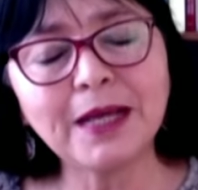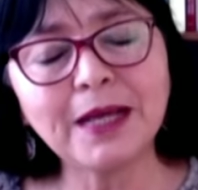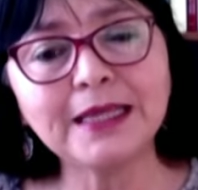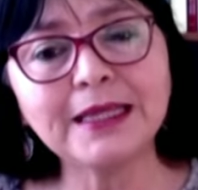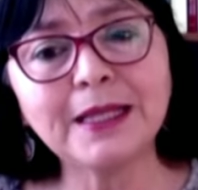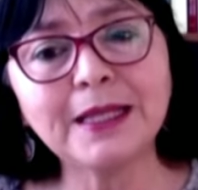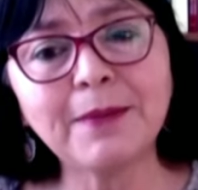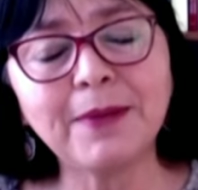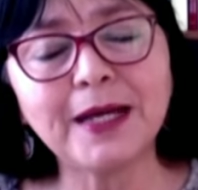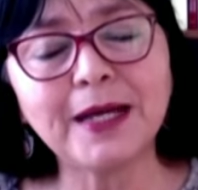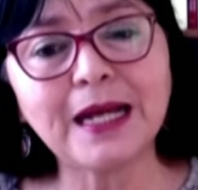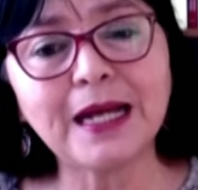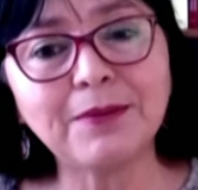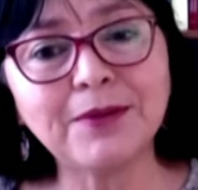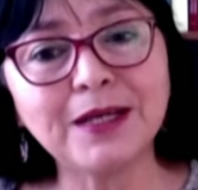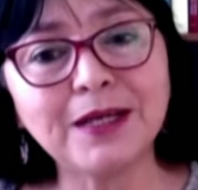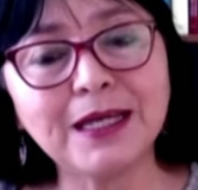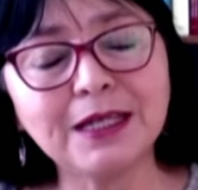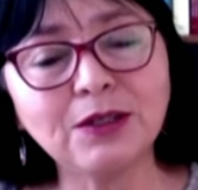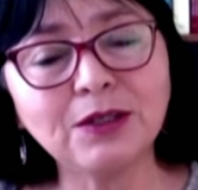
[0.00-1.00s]
Entonces,
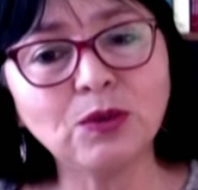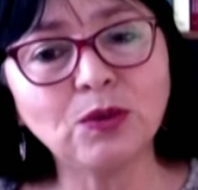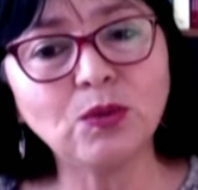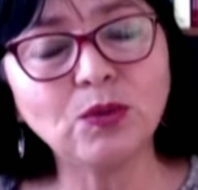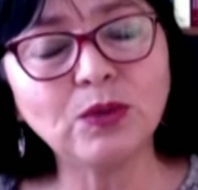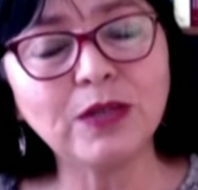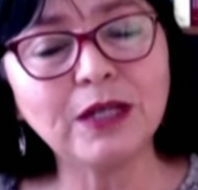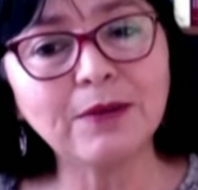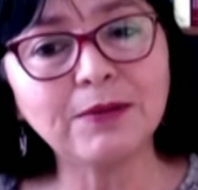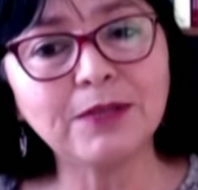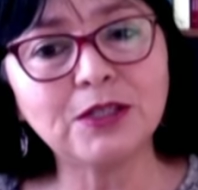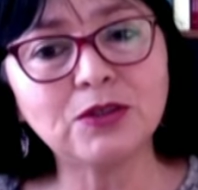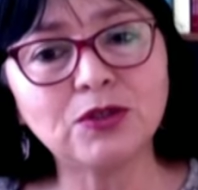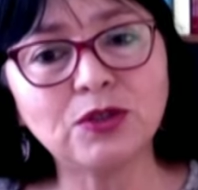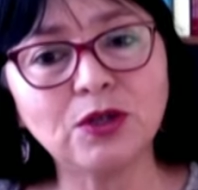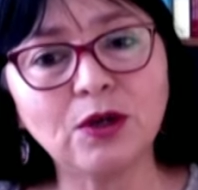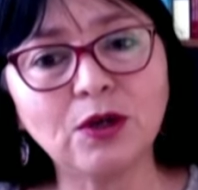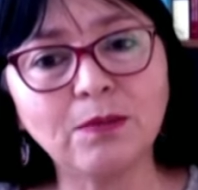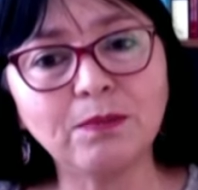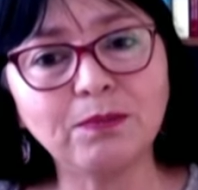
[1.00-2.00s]

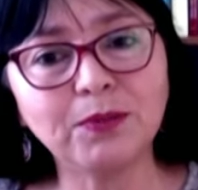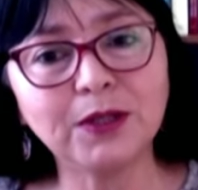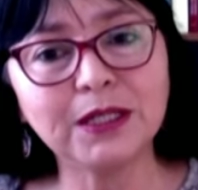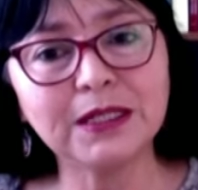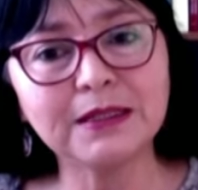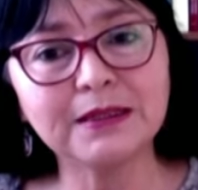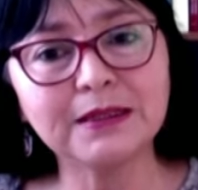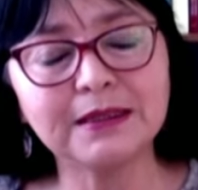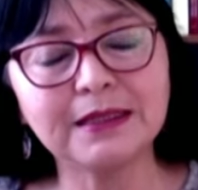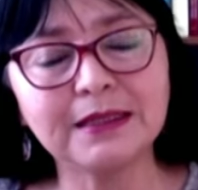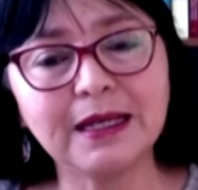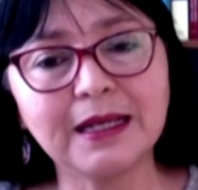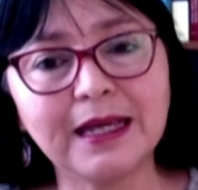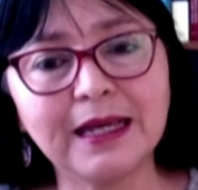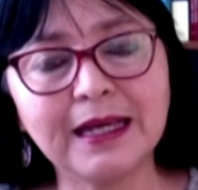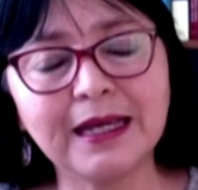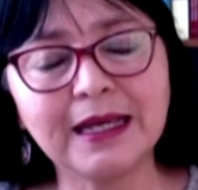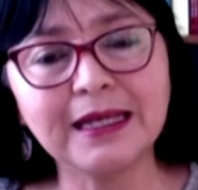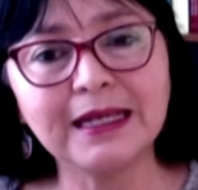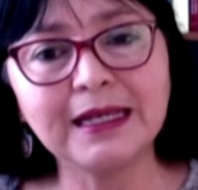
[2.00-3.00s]
justamente estamos hablando
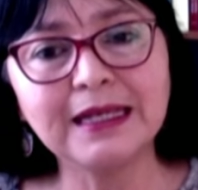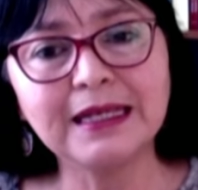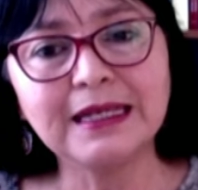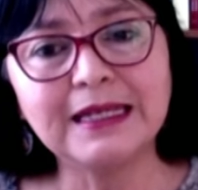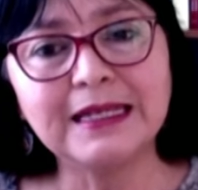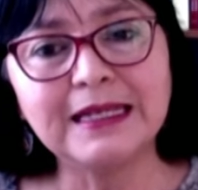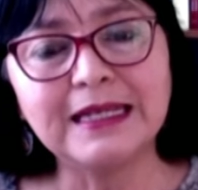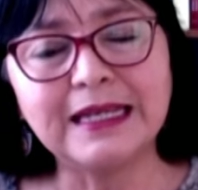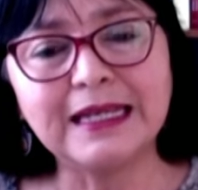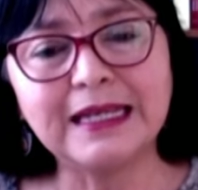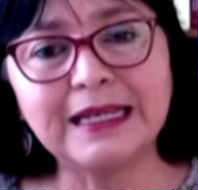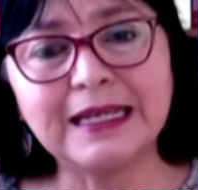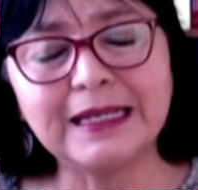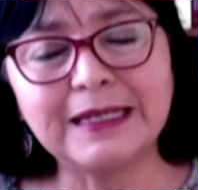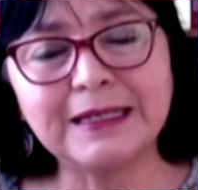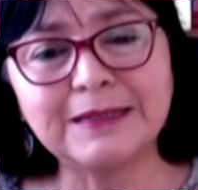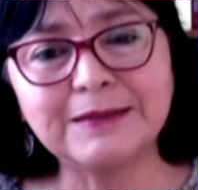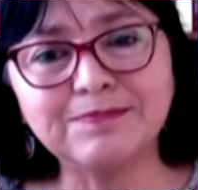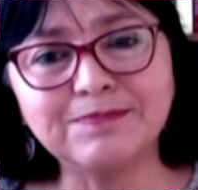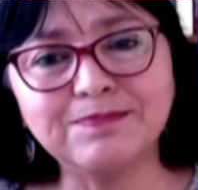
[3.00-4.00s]
de la población
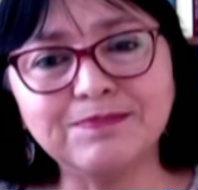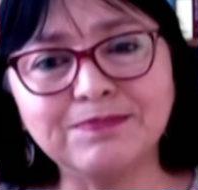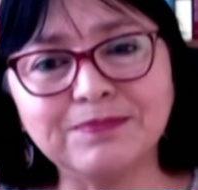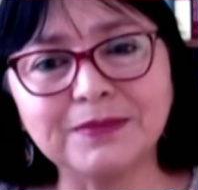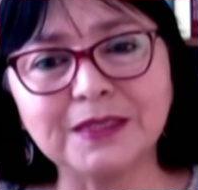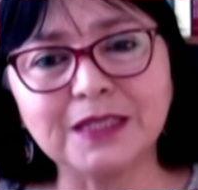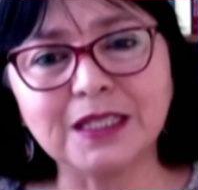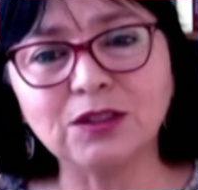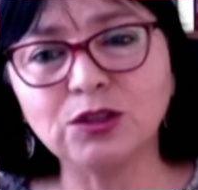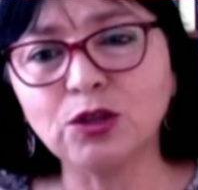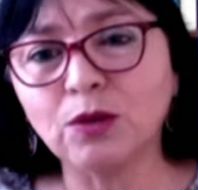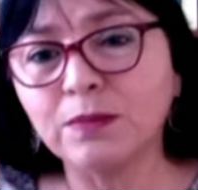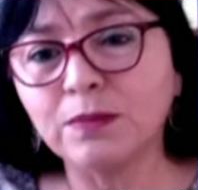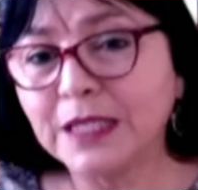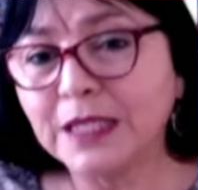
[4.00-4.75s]
indígena,